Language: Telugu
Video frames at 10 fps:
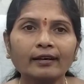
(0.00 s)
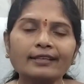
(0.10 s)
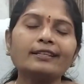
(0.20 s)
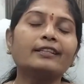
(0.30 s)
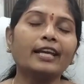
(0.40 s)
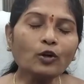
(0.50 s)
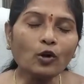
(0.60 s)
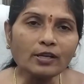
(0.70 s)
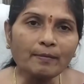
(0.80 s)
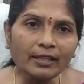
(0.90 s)
అసలు
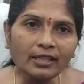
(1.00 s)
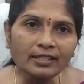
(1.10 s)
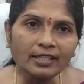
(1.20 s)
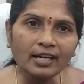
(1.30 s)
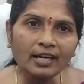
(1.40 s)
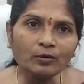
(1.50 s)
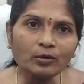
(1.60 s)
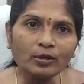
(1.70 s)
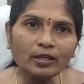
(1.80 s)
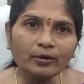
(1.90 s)
దేనికోసం బదలాం
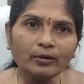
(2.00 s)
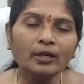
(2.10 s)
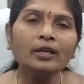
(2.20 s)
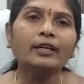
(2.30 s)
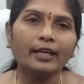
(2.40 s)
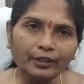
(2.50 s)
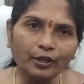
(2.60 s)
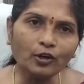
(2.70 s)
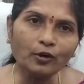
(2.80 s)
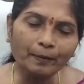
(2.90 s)
చేయాలనుకుంటున్నారు
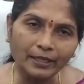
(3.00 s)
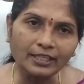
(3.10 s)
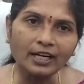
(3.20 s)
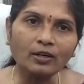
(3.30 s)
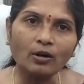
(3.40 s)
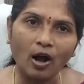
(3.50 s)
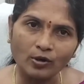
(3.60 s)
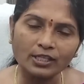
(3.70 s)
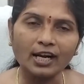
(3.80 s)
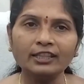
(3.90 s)
ఎందుకు ప్రజలకు
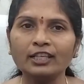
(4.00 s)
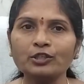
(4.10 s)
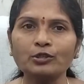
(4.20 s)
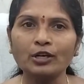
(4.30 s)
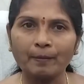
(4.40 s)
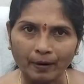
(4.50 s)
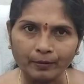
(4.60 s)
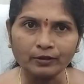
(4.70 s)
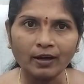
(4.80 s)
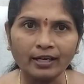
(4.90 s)
అవసరాలు తీరుస్తున్న
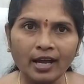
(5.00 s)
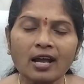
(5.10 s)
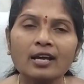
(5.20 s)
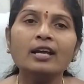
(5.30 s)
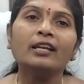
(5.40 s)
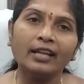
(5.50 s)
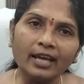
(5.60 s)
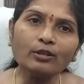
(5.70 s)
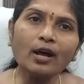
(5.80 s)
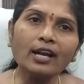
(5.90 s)
ప్రభుత్వాన్నా
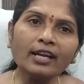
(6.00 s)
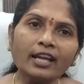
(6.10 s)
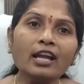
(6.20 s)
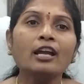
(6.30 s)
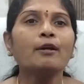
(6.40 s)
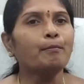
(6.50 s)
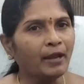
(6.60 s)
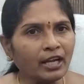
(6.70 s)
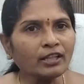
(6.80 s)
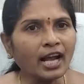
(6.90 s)
లేదు అని అంటే
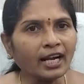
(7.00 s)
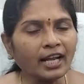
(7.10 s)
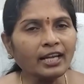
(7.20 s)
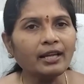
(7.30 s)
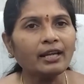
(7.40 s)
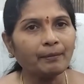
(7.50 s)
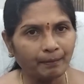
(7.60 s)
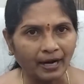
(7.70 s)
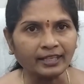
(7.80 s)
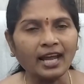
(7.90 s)
మీకు దక్కని
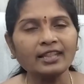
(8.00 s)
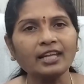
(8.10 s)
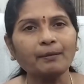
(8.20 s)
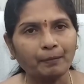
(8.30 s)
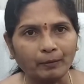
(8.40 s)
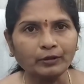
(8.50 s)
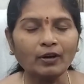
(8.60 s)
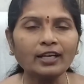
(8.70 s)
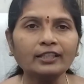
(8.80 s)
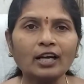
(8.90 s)
ప్రఖ్యాతి
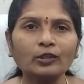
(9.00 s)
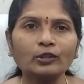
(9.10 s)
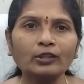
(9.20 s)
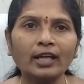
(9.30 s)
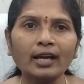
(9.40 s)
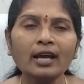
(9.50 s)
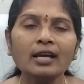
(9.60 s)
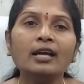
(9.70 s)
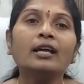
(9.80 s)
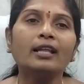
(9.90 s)
ప్రభుత్వానికి దక్కుతుందనా
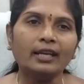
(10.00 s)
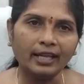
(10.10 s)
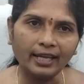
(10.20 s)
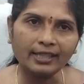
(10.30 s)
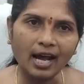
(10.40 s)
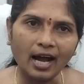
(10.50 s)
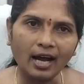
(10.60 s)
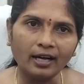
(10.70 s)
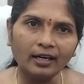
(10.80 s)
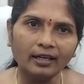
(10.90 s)
లేదా
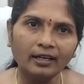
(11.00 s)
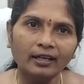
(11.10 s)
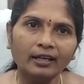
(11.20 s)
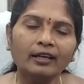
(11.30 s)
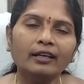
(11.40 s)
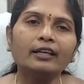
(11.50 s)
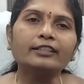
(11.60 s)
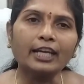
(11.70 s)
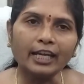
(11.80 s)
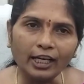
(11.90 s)

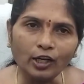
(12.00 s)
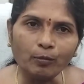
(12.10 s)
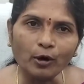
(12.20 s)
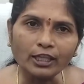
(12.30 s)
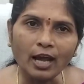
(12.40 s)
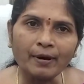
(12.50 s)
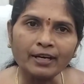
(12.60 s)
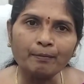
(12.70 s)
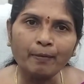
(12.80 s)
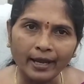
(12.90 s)
జైలుకు
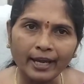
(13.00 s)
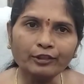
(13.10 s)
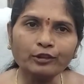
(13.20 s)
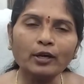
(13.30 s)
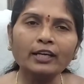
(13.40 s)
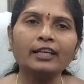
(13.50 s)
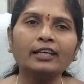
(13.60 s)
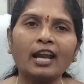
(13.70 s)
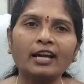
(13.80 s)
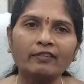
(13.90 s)
పోతామని భయంతో
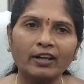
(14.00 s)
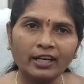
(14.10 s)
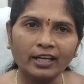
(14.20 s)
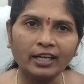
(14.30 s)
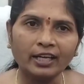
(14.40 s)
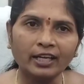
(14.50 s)
ఇట్లాంటివన్నీ